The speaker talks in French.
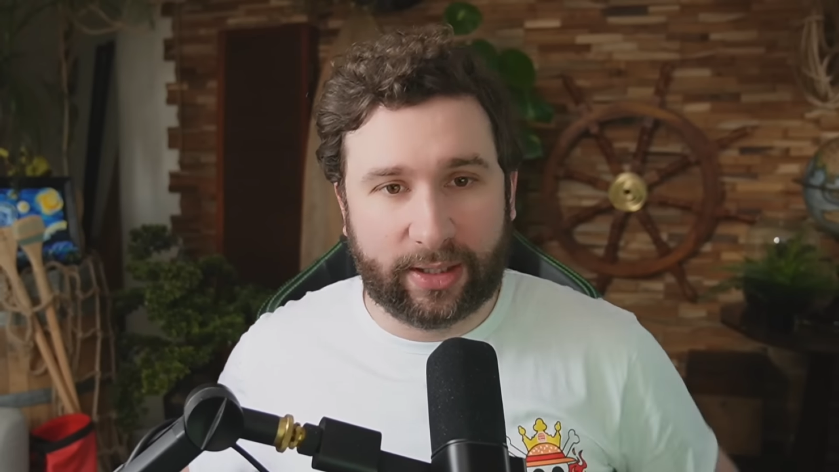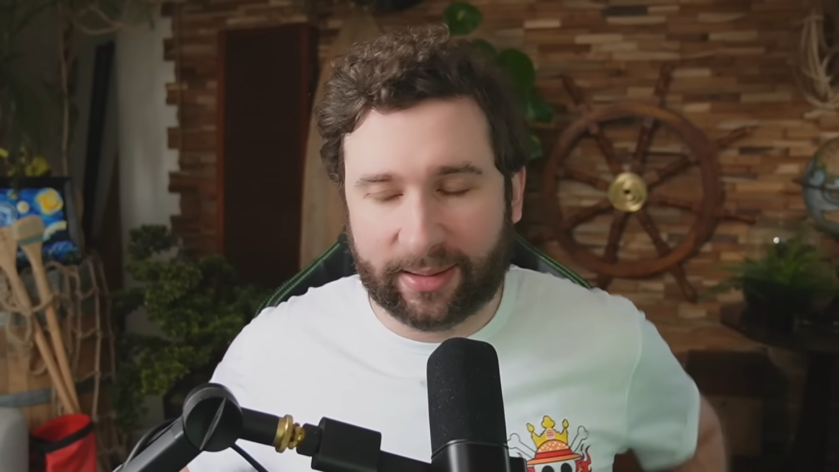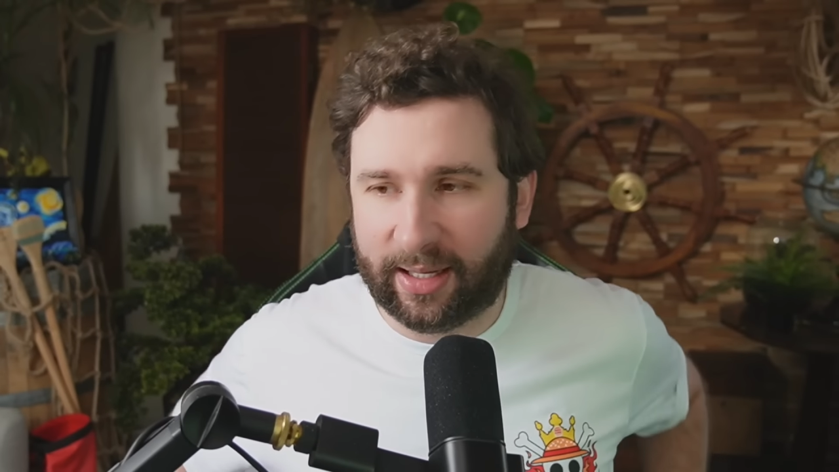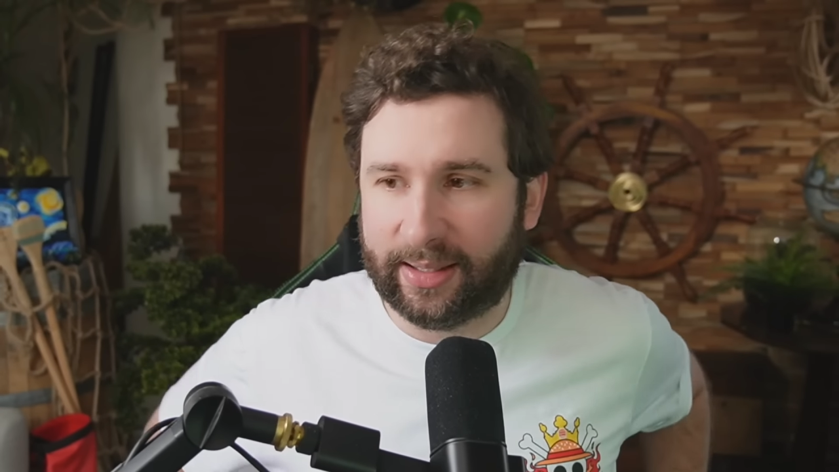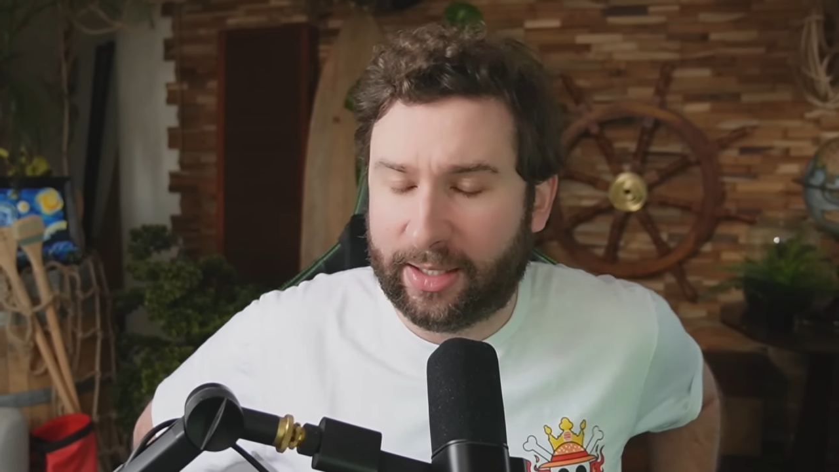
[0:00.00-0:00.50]

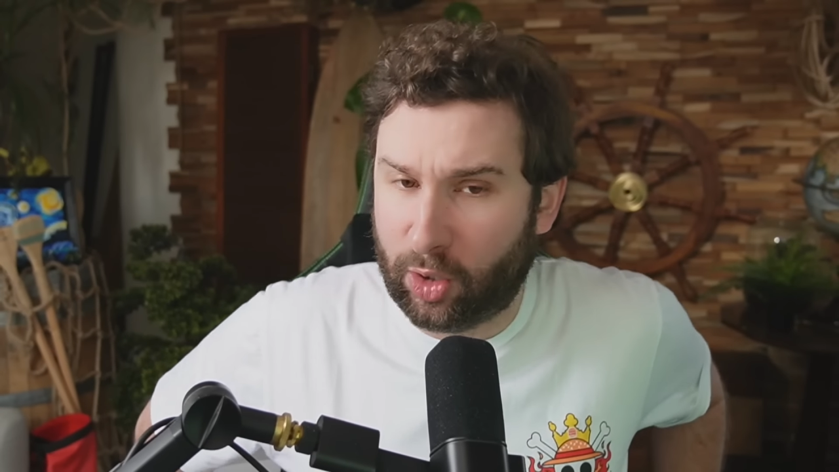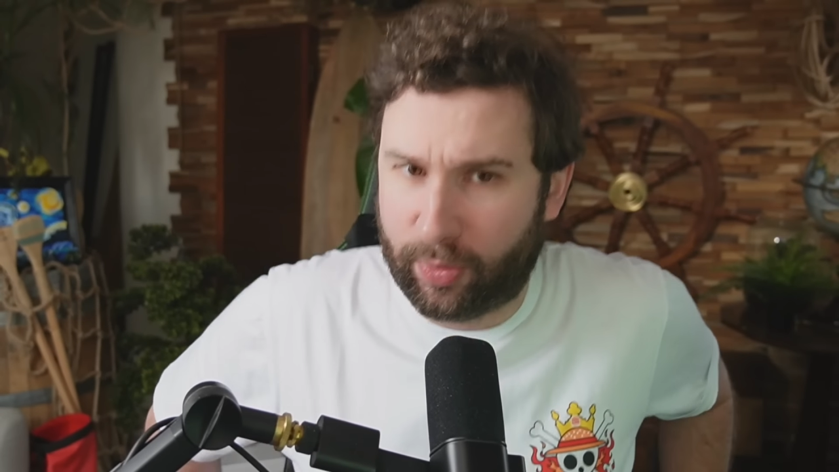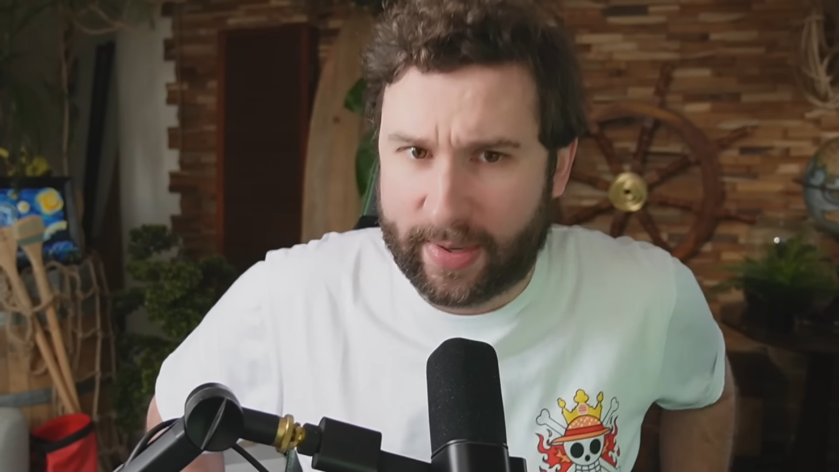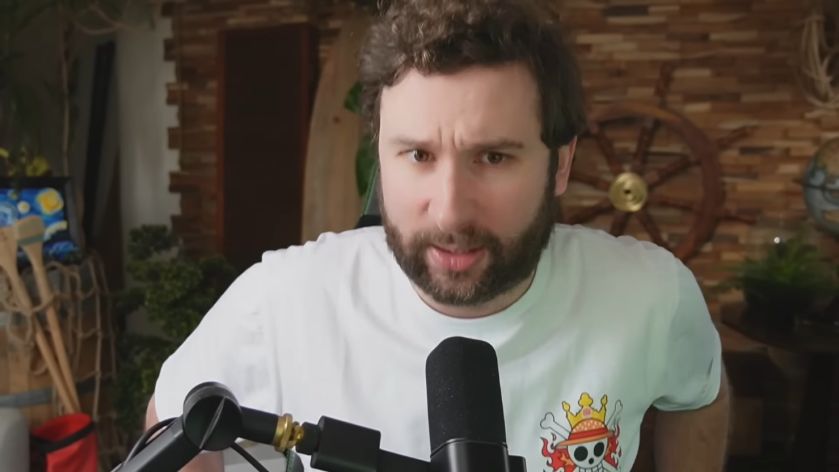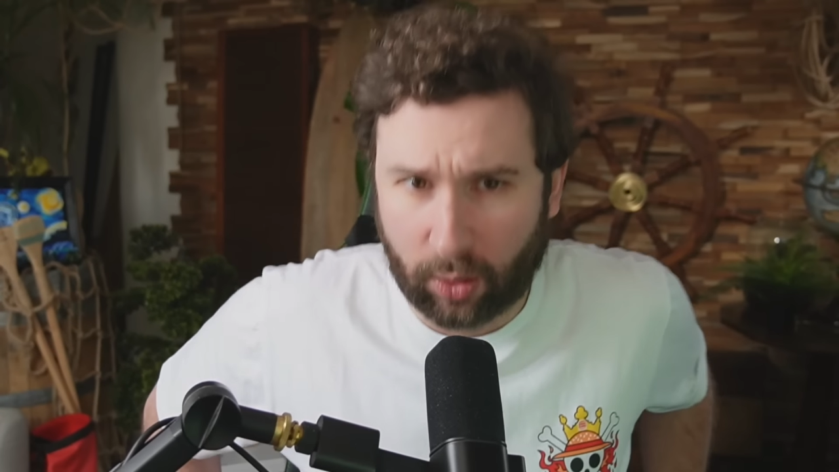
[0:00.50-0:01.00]
Internet
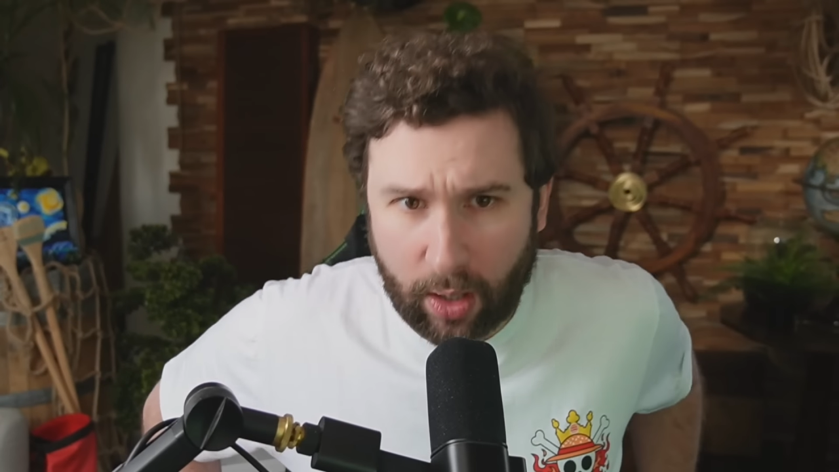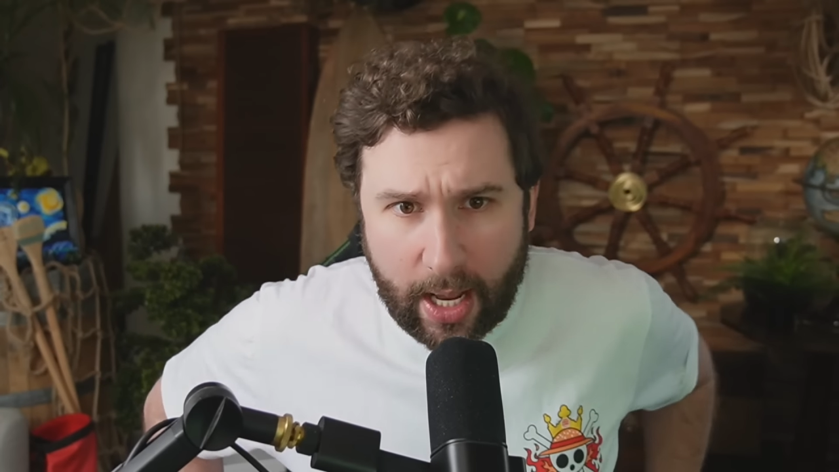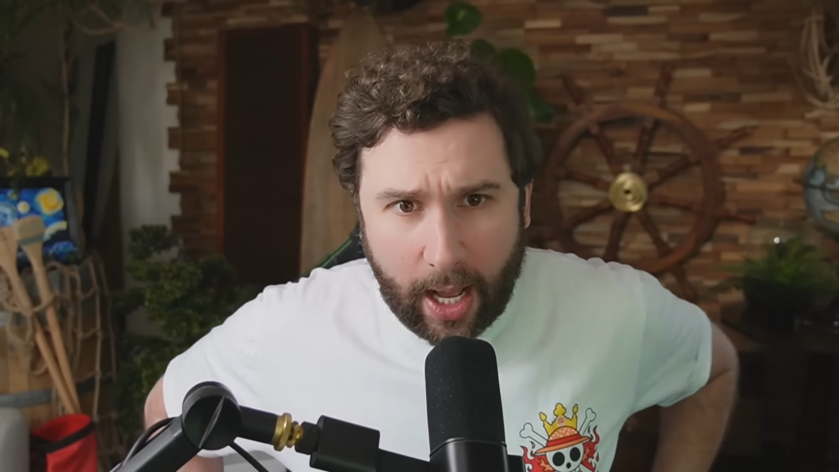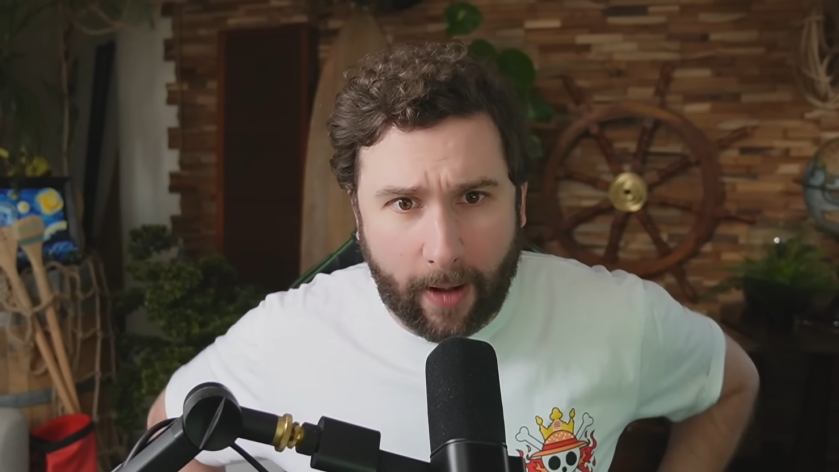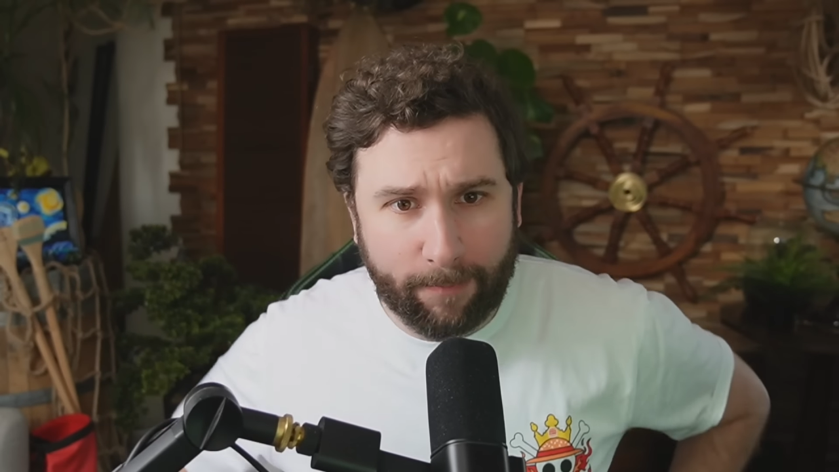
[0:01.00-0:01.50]
depuis maintenant
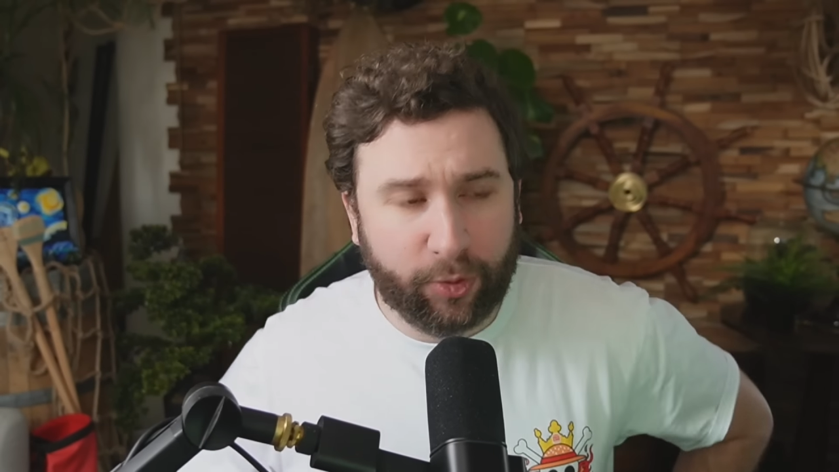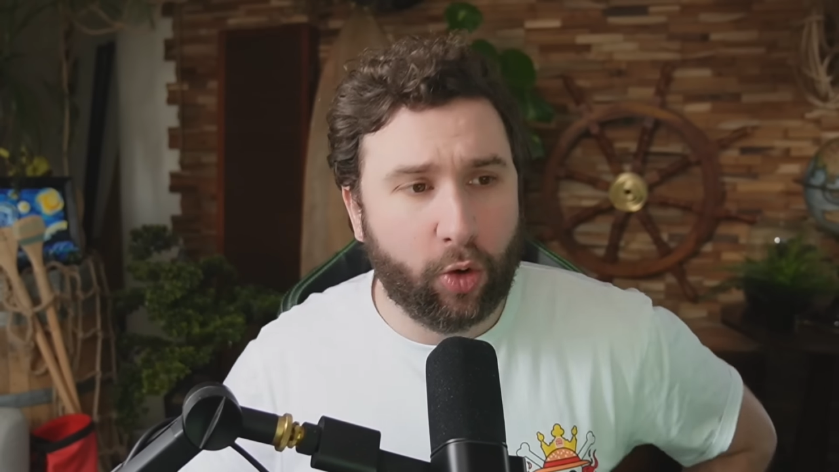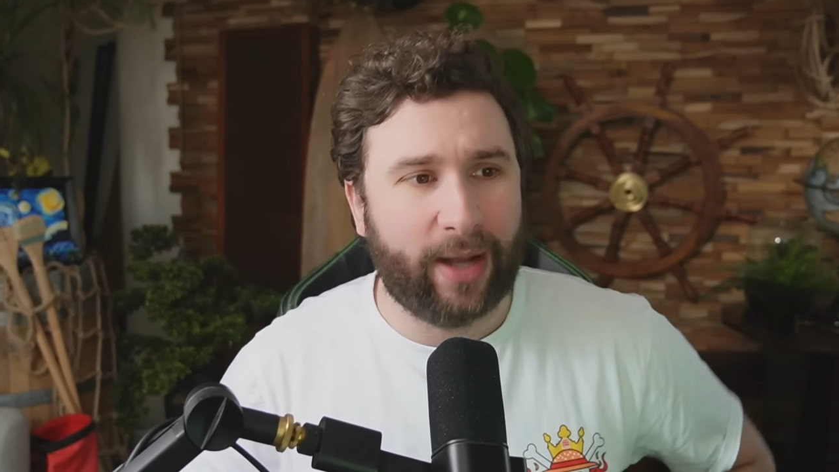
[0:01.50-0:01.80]
2 euh,